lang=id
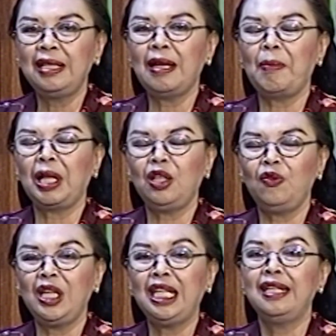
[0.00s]
Dhamma
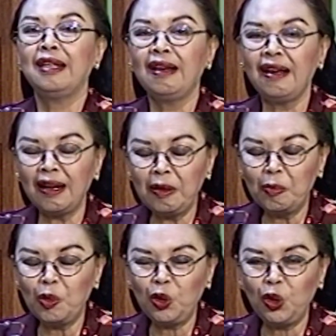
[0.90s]
TV ini dengan
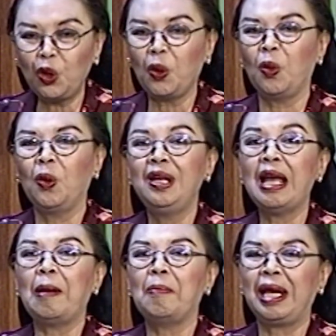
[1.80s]
moto
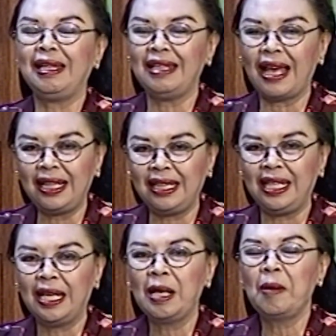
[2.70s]
damai di hati